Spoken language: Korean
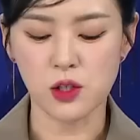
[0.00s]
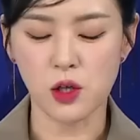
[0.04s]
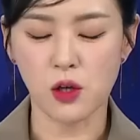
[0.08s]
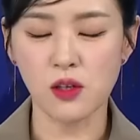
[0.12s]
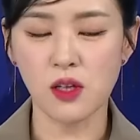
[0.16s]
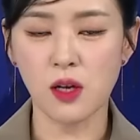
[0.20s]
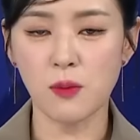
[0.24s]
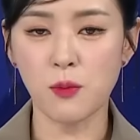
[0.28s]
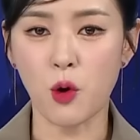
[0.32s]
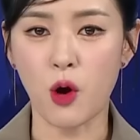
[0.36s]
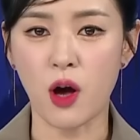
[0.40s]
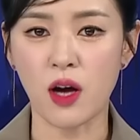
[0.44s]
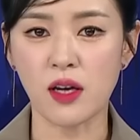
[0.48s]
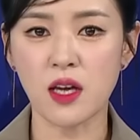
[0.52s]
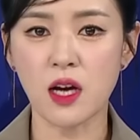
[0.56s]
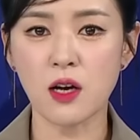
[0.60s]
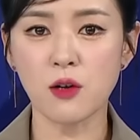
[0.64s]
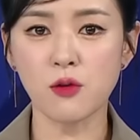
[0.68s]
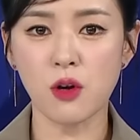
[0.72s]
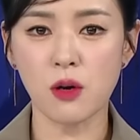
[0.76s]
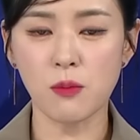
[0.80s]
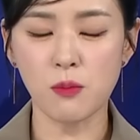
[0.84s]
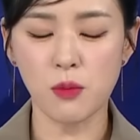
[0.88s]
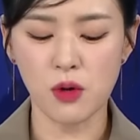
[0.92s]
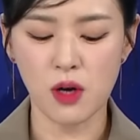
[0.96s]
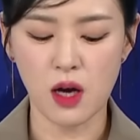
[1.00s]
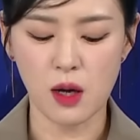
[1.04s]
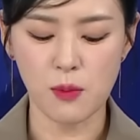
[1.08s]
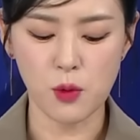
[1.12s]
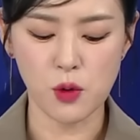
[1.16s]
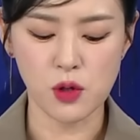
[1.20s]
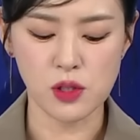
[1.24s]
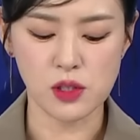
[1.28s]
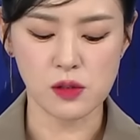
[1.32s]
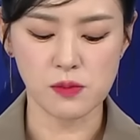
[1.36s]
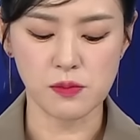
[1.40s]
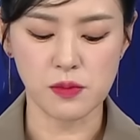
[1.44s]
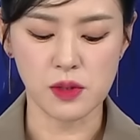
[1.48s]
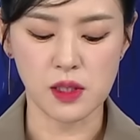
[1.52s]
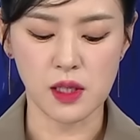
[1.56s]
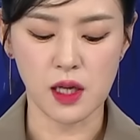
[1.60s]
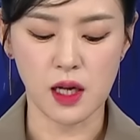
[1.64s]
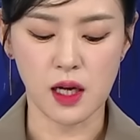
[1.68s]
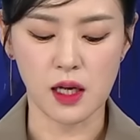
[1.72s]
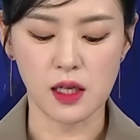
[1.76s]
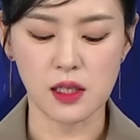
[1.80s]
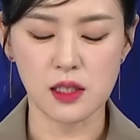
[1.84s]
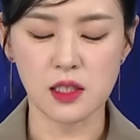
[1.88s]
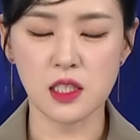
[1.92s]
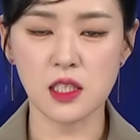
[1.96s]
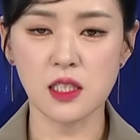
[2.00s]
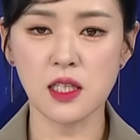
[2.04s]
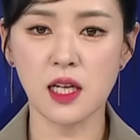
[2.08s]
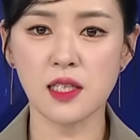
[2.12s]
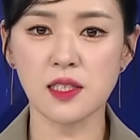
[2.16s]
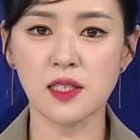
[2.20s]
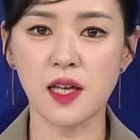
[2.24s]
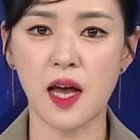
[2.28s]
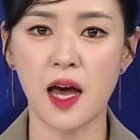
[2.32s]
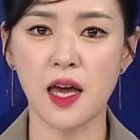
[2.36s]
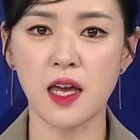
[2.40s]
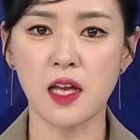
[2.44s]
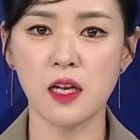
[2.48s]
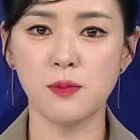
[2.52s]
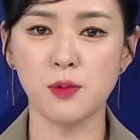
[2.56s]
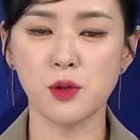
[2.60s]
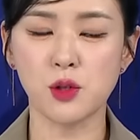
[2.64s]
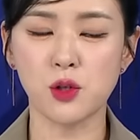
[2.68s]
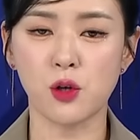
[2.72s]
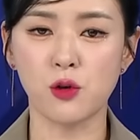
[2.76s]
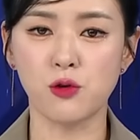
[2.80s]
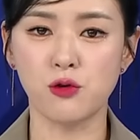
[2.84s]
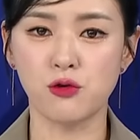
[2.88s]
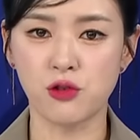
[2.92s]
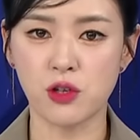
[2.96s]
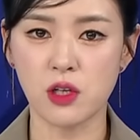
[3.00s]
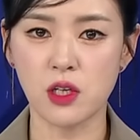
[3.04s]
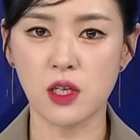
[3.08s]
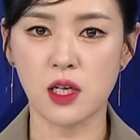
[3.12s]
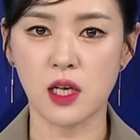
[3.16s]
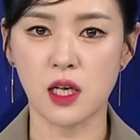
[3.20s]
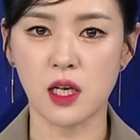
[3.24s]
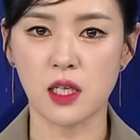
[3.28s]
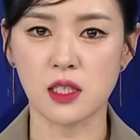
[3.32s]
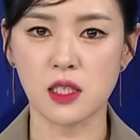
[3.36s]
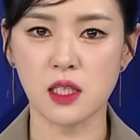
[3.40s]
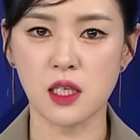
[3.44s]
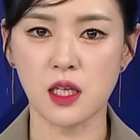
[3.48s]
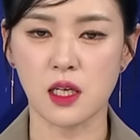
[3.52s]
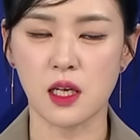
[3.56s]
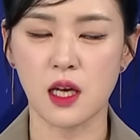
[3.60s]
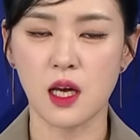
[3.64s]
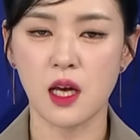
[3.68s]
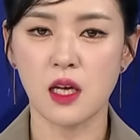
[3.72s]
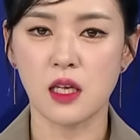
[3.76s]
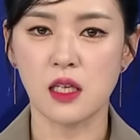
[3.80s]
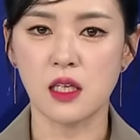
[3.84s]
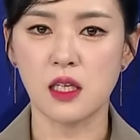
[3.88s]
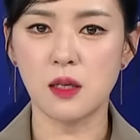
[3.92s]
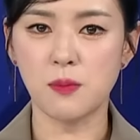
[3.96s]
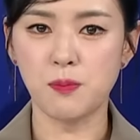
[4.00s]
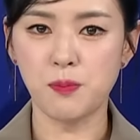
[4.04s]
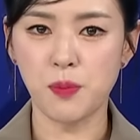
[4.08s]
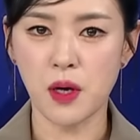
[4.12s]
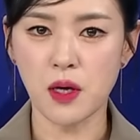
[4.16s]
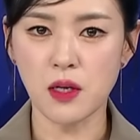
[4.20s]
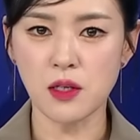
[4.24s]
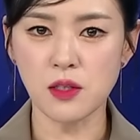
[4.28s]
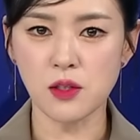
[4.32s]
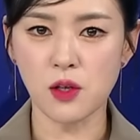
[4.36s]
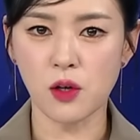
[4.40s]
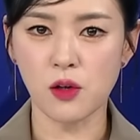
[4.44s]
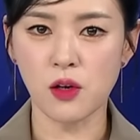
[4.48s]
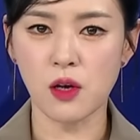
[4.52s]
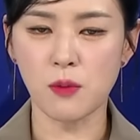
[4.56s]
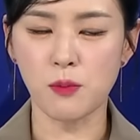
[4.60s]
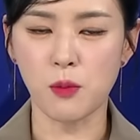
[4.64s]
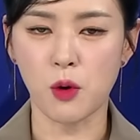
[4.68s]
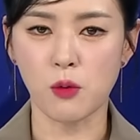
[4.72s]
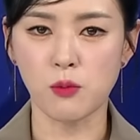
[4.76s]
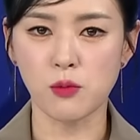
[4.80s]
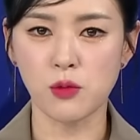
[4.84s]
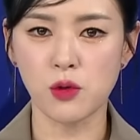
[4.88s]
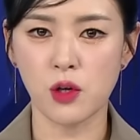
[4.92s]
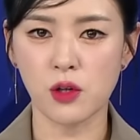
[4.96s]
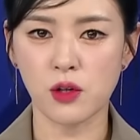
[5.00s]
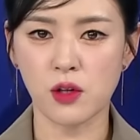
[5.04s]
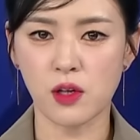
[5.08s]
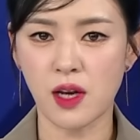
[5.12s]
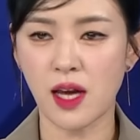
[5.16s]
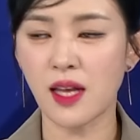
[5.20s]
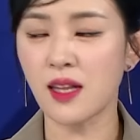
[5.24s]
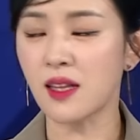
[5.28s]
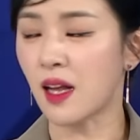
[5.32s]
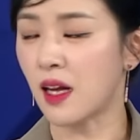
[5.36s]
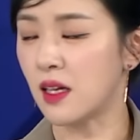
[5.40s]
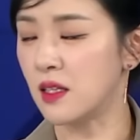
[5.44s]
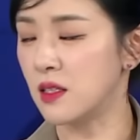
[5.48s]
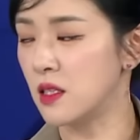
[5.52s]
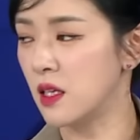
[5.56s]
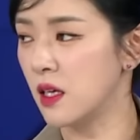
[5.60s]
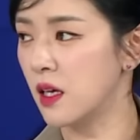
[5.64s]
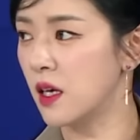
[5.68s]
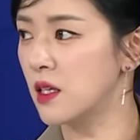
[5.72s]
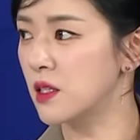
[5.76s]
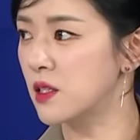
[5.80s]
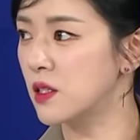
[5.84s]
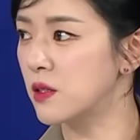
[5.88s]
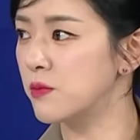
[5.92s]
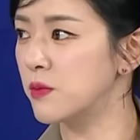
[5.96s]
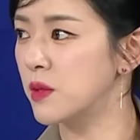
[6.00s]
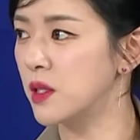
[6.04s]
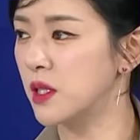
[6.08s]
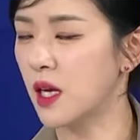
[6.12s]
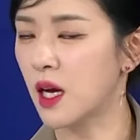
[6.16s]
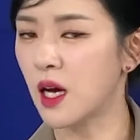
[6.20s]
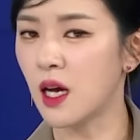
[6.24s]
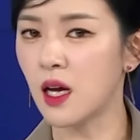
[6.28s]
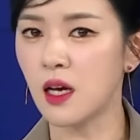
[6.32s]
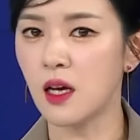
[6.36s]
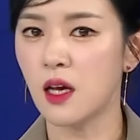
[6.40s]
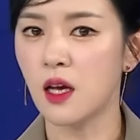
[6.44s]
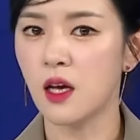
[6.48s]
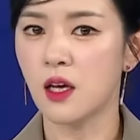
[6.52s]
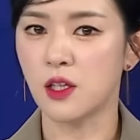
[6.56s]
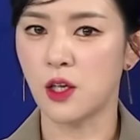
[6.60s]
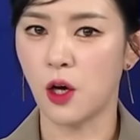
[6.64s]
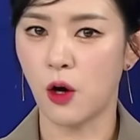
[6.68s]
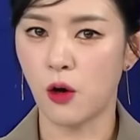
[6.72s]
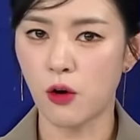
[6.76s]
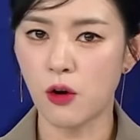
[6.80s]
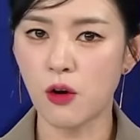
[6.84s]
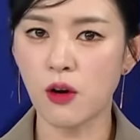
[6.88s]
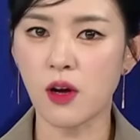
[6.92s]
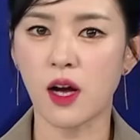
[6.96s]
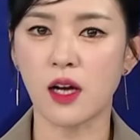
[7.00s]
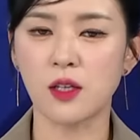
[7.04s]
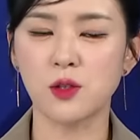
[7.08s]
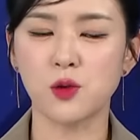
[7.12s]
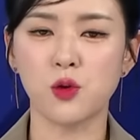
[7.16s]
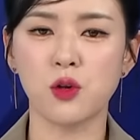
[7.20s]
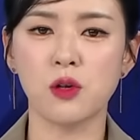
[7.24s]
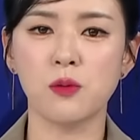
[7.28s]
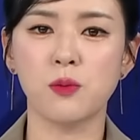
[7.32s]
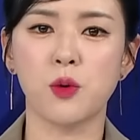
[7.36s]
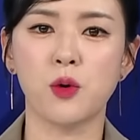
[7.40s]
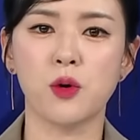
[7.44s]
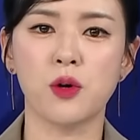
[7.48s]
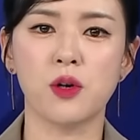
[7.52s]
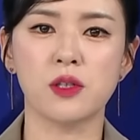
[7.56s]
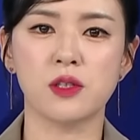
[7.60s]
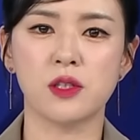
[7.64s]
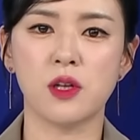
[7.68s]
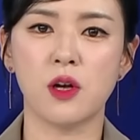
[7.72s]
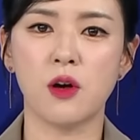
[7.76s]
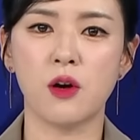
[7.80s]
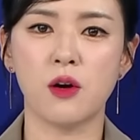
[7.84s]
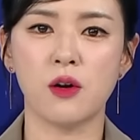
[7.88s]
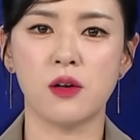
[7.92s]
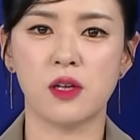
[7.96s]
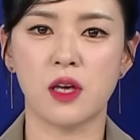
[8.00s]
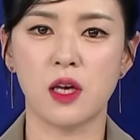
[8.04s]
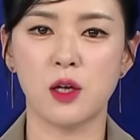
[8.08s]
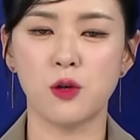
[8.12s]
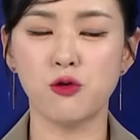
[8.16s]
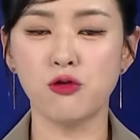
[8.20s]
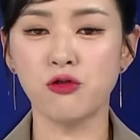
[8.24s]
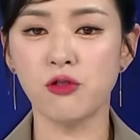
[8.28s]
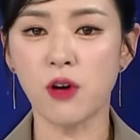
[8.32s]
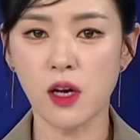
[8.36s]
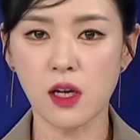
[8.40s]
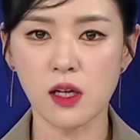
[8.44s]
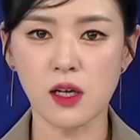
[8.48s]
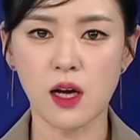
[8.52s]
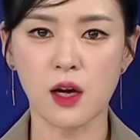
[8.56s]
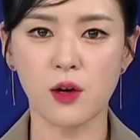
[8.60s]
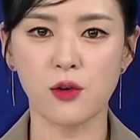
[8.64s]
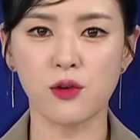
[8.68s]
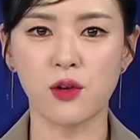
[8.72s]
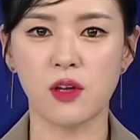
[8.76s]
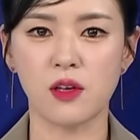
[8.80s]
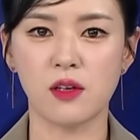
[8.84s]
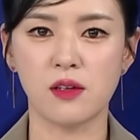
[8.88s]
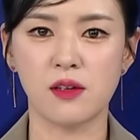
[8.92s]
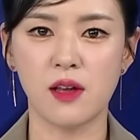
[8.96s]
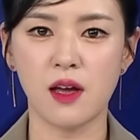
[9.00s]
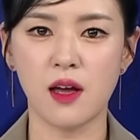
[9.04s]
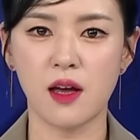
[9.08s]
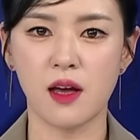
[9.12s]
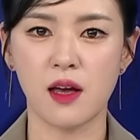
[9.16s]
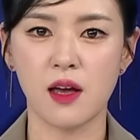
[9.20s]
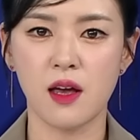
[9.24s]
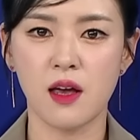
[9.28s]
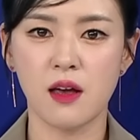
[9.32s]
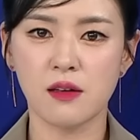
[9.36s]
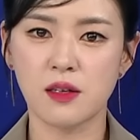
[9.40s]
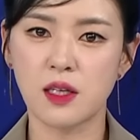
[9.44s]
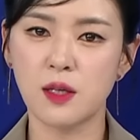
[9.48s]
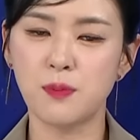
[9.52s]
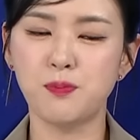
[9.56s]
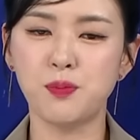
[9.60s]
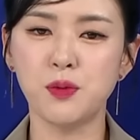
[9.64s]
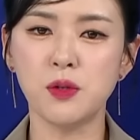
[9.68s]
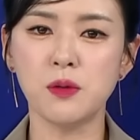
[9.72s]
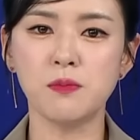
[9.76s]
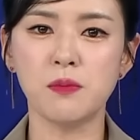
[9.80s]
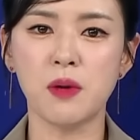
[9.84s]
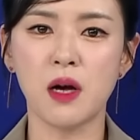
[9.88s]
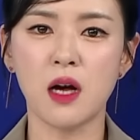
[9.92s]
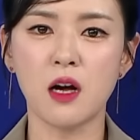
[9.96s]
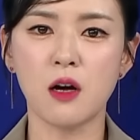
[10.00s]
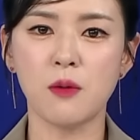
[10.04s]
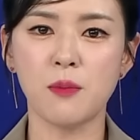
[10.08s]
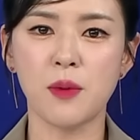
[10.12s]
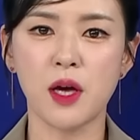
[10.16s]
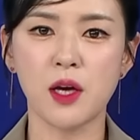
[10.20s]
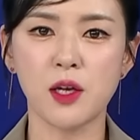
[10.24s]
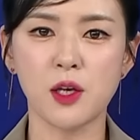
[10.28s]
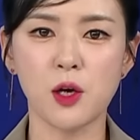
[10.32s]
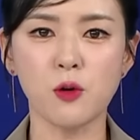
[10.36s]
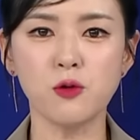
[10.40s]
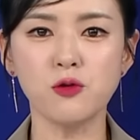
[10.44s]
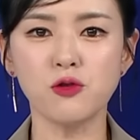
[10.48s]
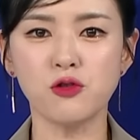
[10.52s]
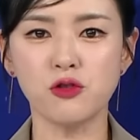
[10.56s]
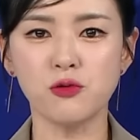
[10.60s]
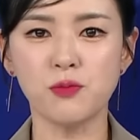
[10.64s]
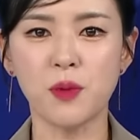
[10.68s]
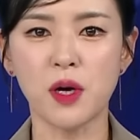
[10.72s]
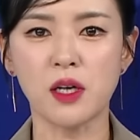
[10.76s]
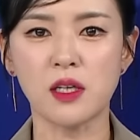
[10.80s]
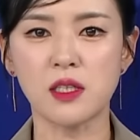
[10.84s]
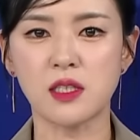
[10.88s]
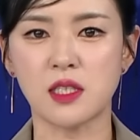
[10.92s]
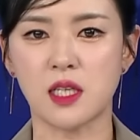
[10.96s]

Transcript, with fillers: 전남 광양으로 한번 가보겠습니다. 네. 지난 4일부터 6일까지 이 펜션에 머물렀던 한 단체가 있습니다. 어허. 여러 가족이 모여서 이렇게 휴가를 가게 됐는데 기쁜 마음에 현수막을